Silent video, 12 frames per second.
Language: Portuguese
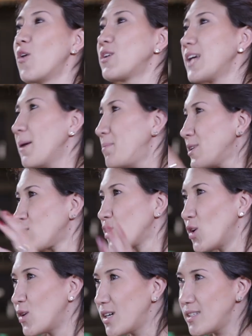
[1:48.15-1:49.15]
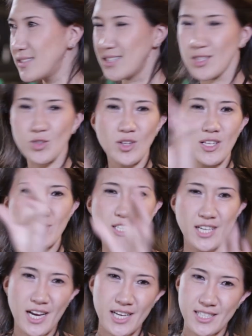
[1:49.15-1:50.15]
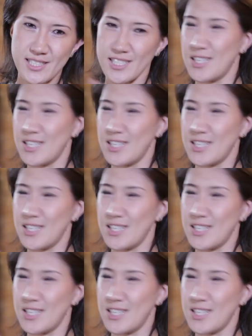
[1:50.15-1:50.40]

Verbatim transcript: qualquer pessoa, da dona de casa